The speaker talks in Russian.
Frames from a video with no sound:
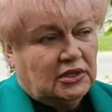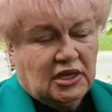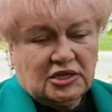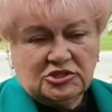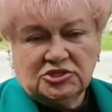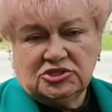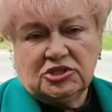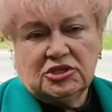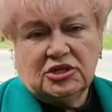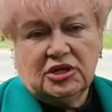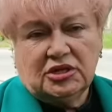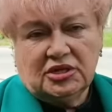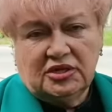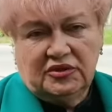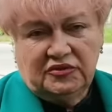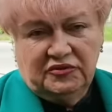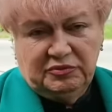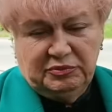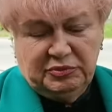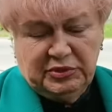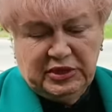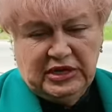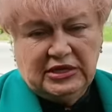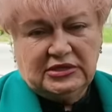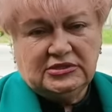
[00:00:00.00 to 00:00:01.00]
так же, как и
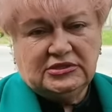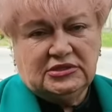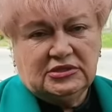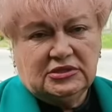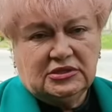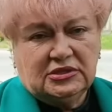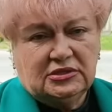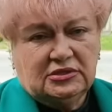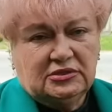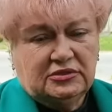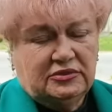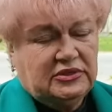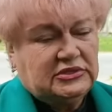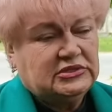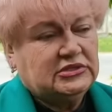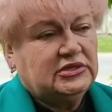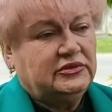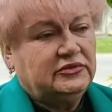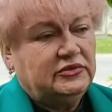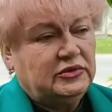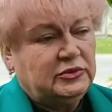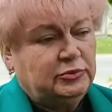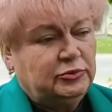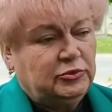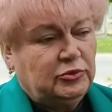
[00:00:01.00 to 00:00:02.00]
в Бельцах,
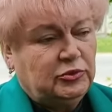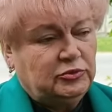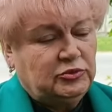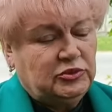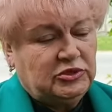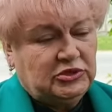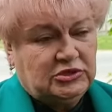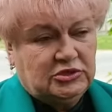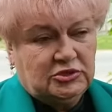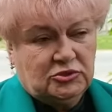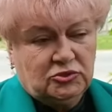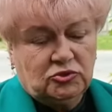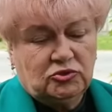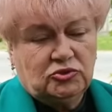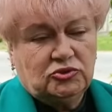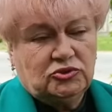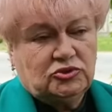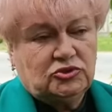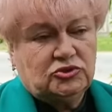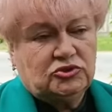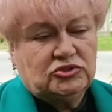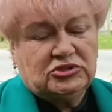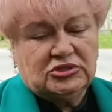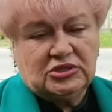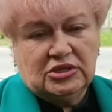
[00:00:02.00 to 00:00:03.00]
если вы помните,
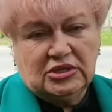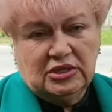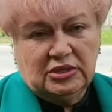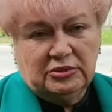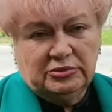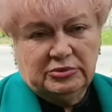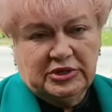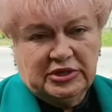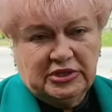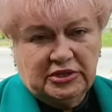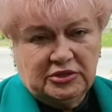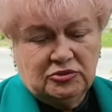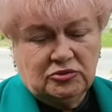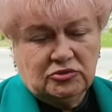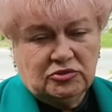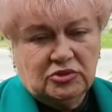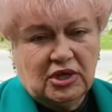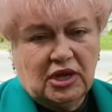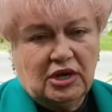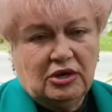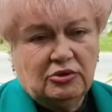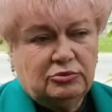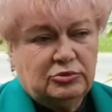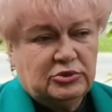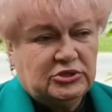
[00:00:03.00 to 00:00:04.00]
ночью сняла Марину
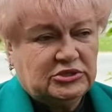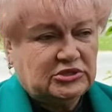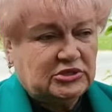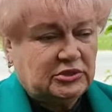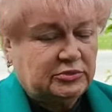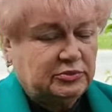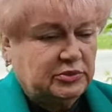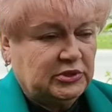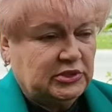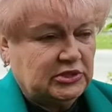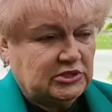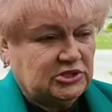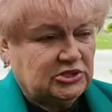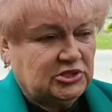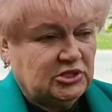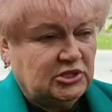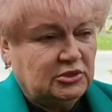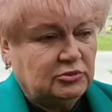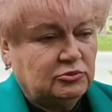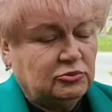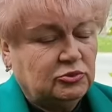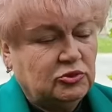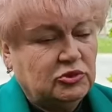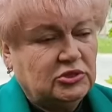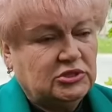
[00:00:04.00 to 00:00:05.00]
Таубер за пирожки
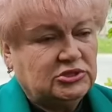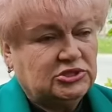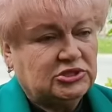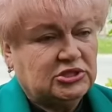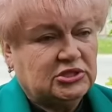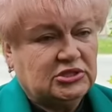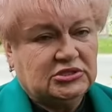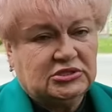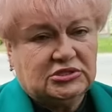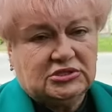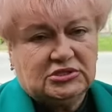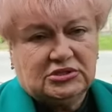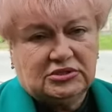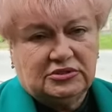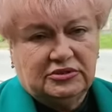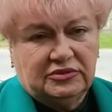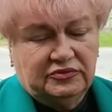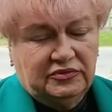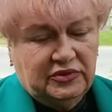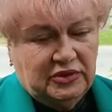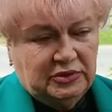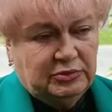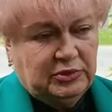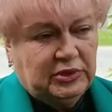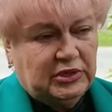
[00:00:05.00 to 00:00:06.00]
и булочки с
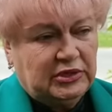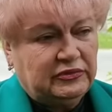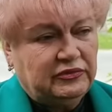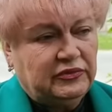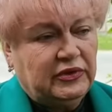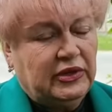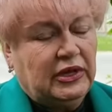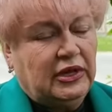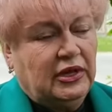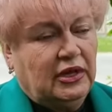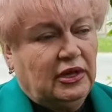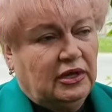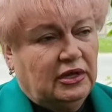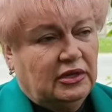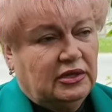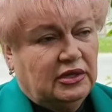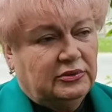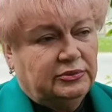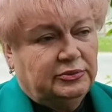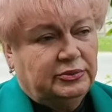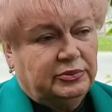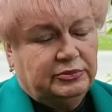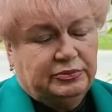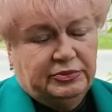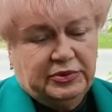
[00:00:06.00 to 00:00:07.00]
выборов
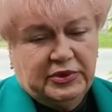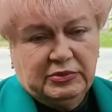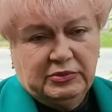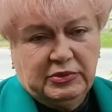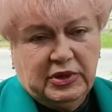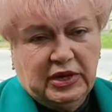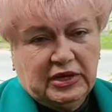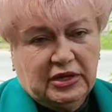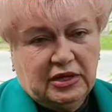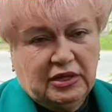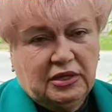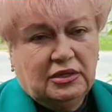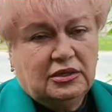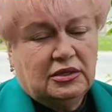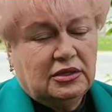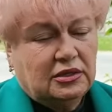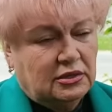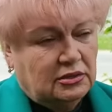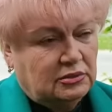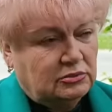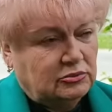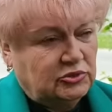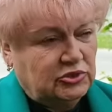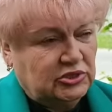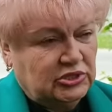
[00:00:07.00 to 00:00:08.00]
э, примара
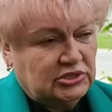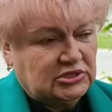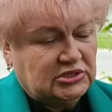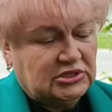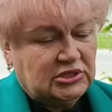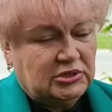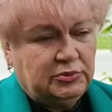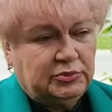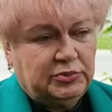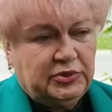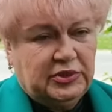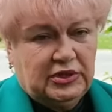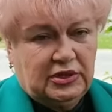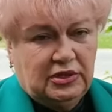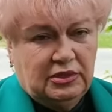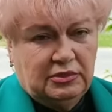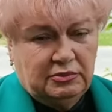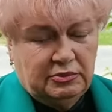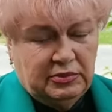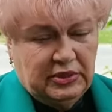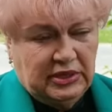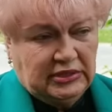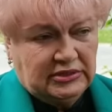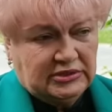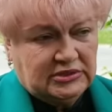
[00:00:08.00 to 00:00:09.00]
муниципии
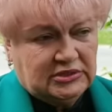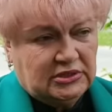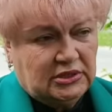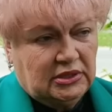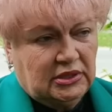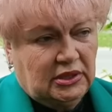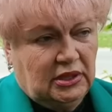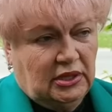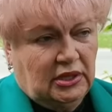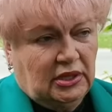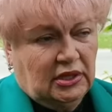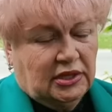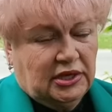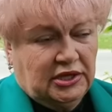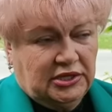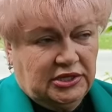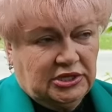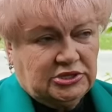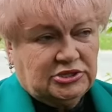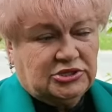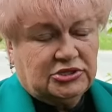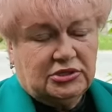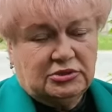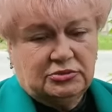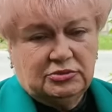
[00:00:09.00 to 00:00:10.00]
Бельцы.
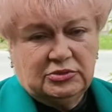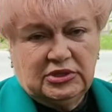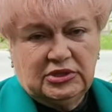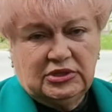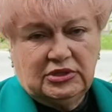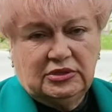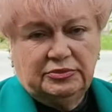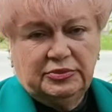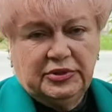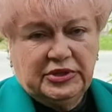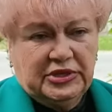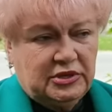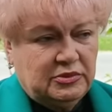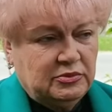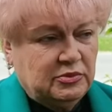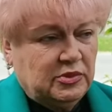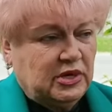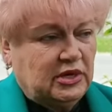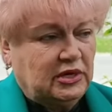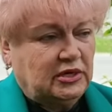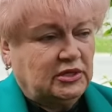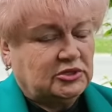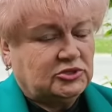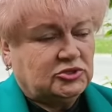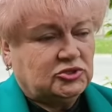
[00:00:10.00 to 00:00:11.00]
Конечно, мы
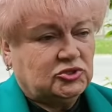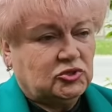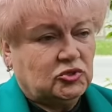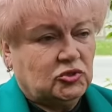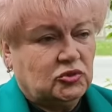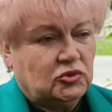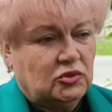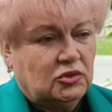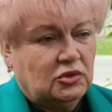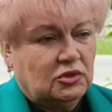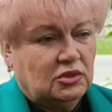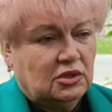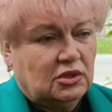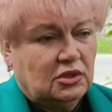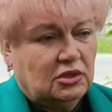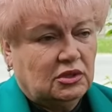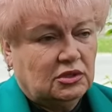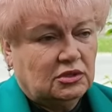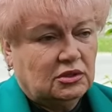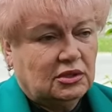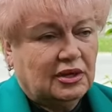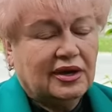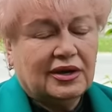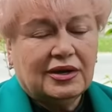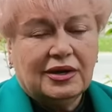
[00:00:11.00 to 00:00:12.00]
понимали, что
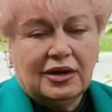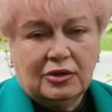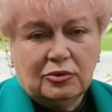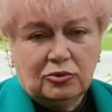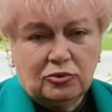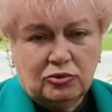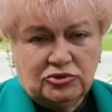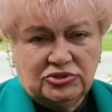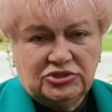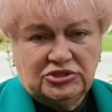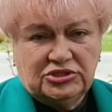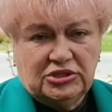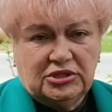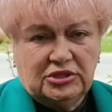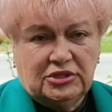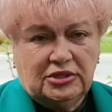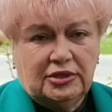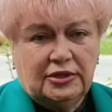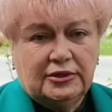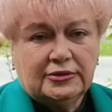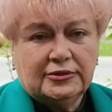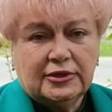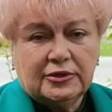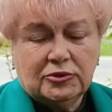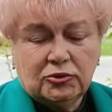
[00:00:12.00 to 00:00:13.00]
Гагаузия –
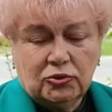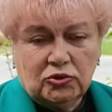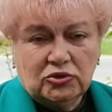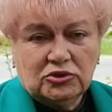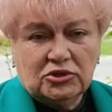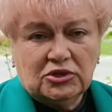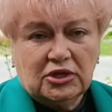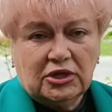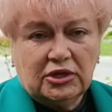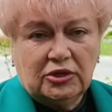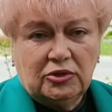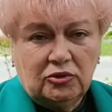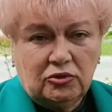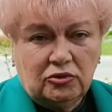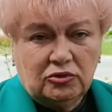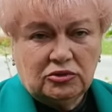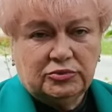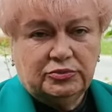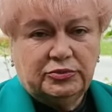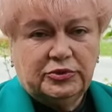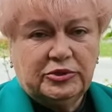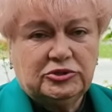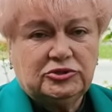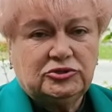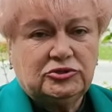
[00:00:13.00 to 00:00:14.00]
это тот
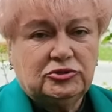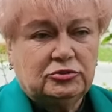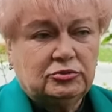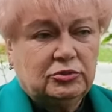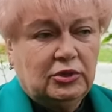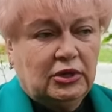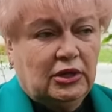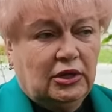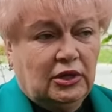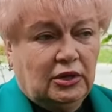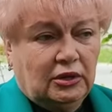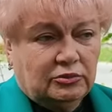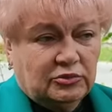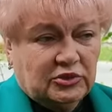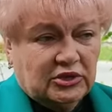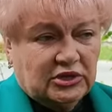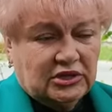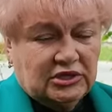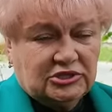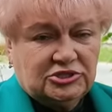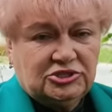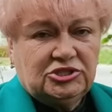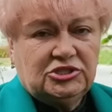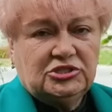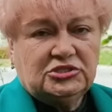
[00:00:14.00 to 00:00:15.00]
район, причем
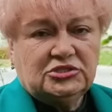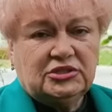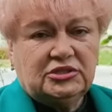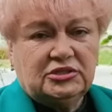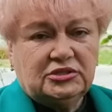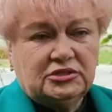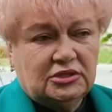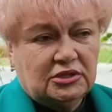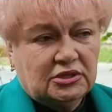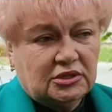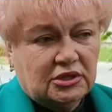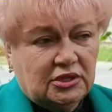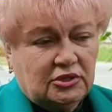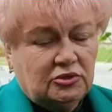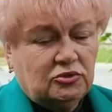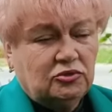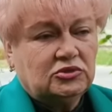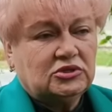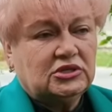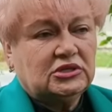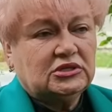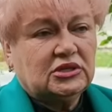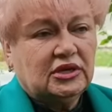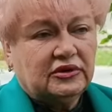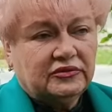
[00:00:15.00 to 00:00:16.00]
многочисленный
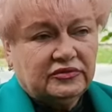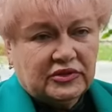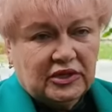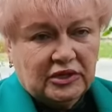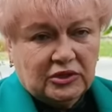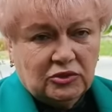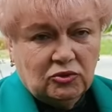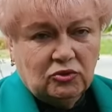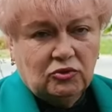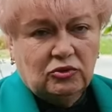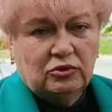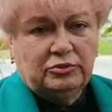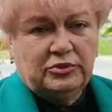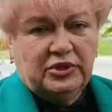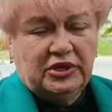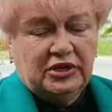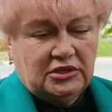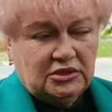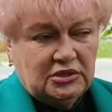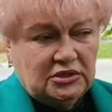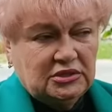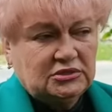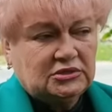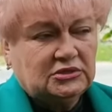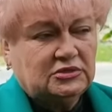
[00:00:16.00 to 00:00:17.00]
район, это автономия,
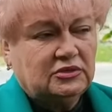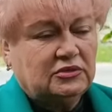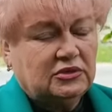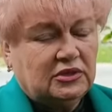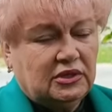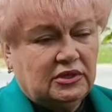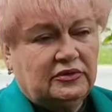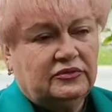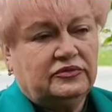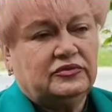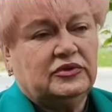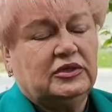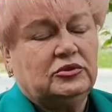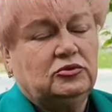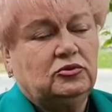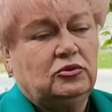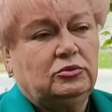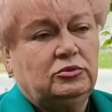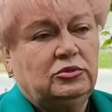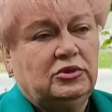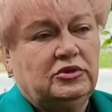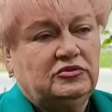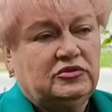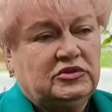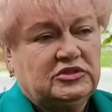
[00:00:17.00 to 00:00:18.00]
единственная
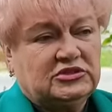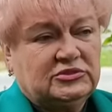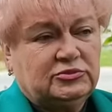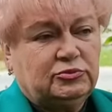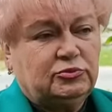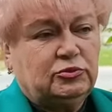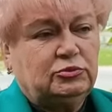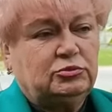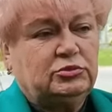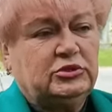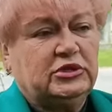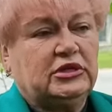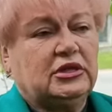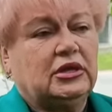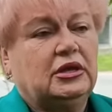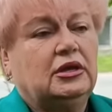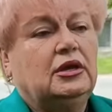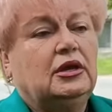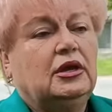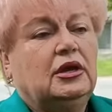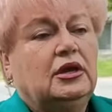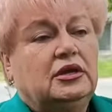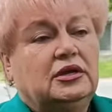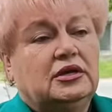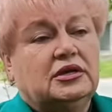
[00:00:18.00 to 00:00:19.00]
автономия в республике.
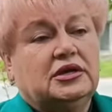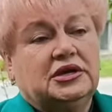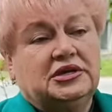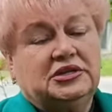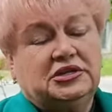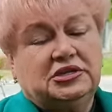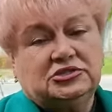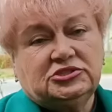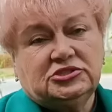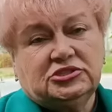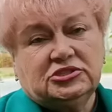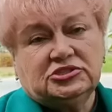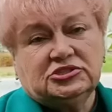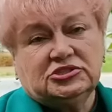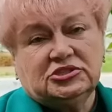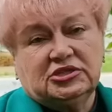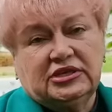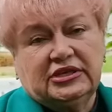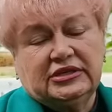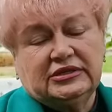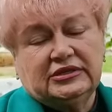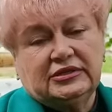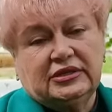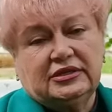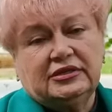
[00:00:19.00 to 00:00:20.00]
И, конечно же,
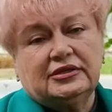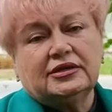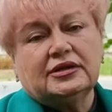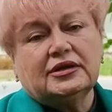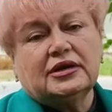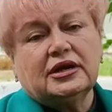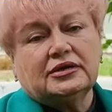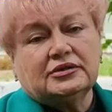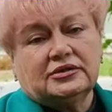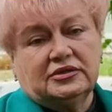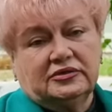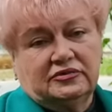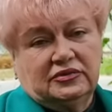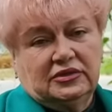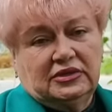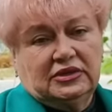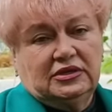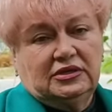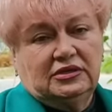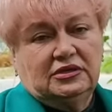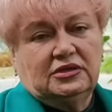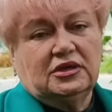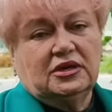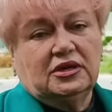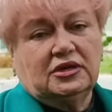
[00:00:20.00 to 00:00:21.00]
это не радовало
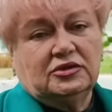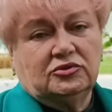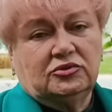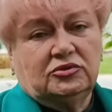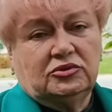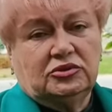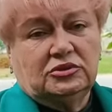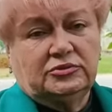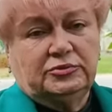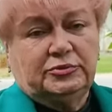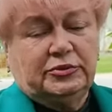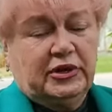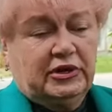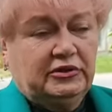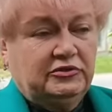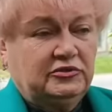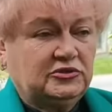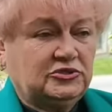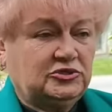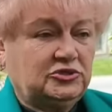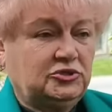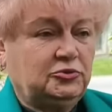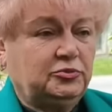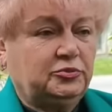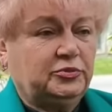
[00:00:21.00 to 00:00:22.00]
и не радует
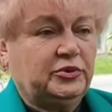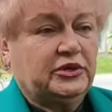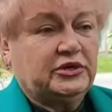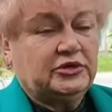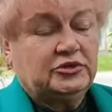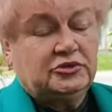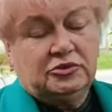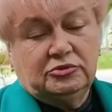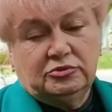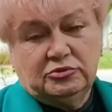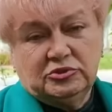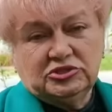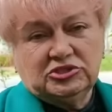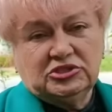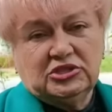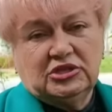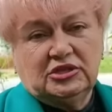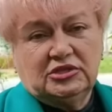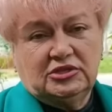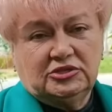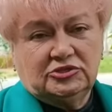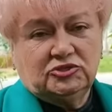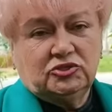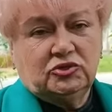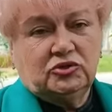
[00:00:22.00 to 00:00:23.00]
правящую партию. Мы
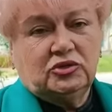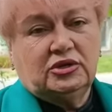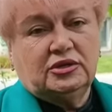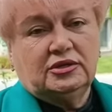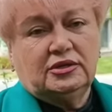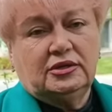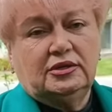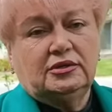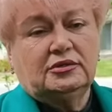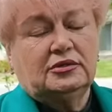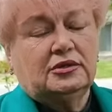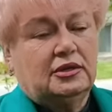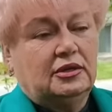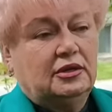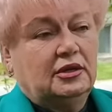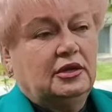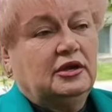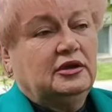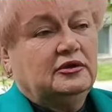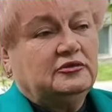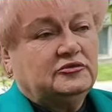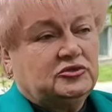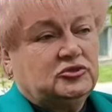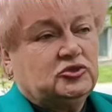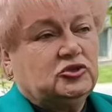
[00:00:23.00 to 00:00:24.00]
ждали, что какие-то
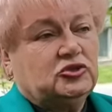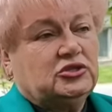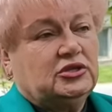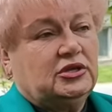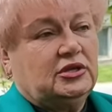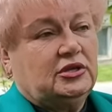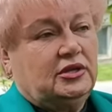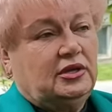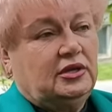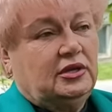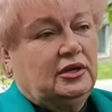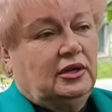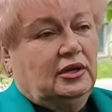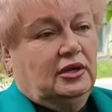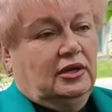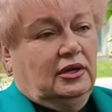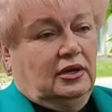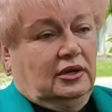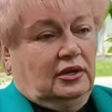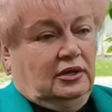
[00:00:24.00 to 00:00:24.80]
все-таки